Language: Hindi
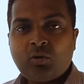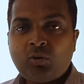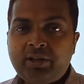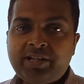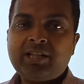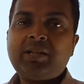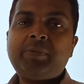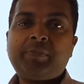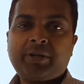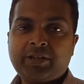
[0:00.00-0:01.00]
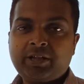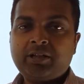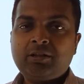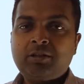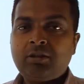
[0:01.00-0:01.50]
होली के दिन भी
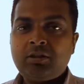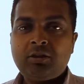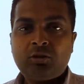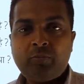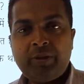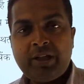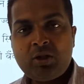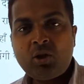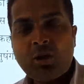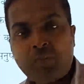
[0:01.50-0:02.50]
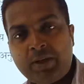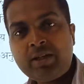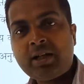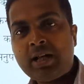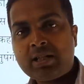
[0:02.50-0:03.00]
पढ़िए तो मेरी जो
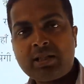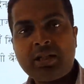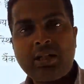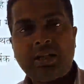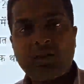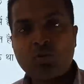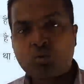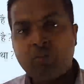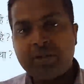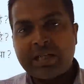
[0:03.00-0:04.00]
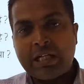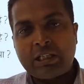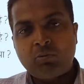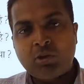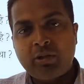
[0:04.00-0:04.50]
ऑफलाइन क्लासेस है ना उसको मैं
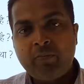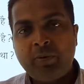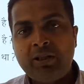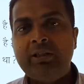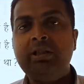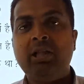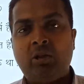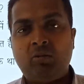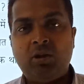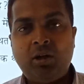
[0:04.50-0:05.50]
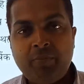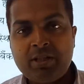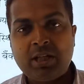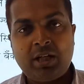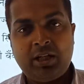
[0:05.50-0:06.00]
चाहता हूँ कहीं बंद ही ना हो
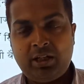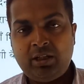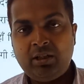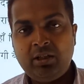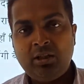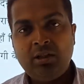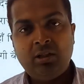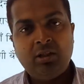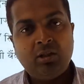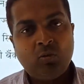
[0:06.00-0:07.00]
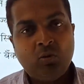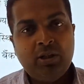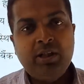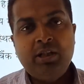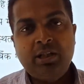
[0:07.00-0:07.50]
हमेशा रहे
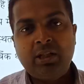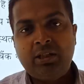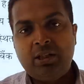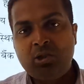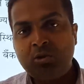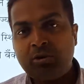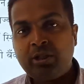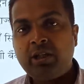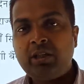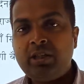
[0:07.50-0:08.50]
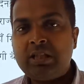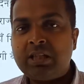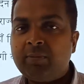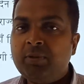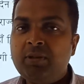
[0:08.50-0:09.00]
होली के दिन छुट्टी के दिन
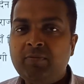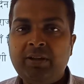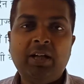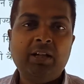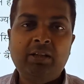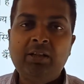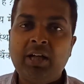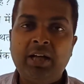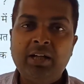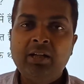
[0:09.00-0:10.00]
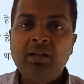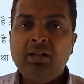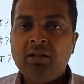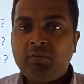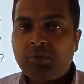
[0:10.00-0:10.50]
सब दिन विद्यार्थी आएँ
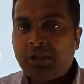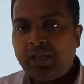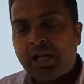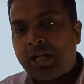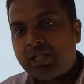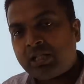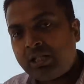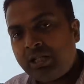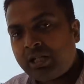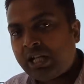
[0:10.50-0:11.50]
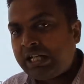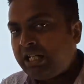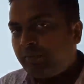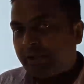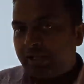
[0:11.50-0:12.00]
भले आज एक लाइन
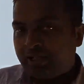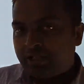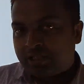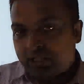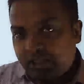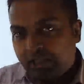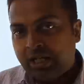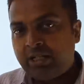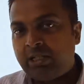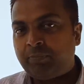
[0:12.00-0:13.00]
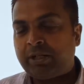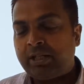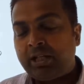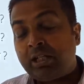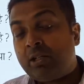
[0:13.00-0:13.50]
ही पढ़ेंगे सिंगल लाइन ही
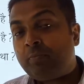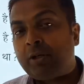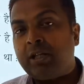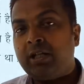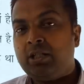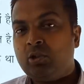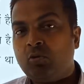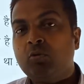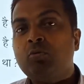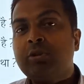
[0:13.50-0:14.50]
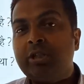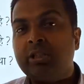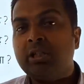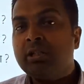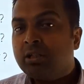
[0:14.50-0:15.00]
पढ़ेंगे लेकिन पढ़ेंगे ज़रूर उसी
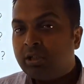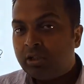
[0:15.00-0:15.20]
तरह